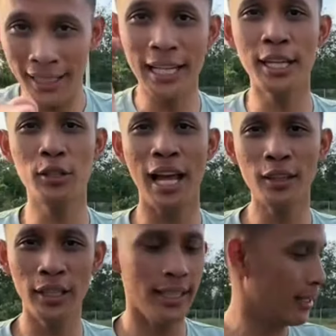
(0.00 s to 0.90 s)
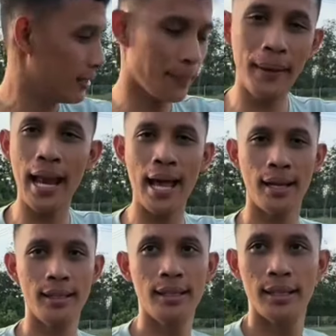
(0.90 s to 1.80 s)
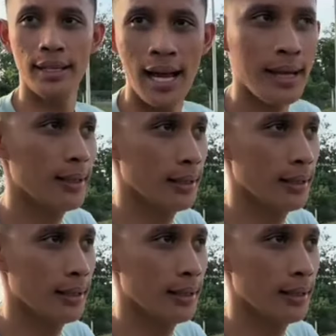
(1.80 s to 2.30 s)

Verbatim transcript: Bang Raja Julianto nih, tepatlah ya.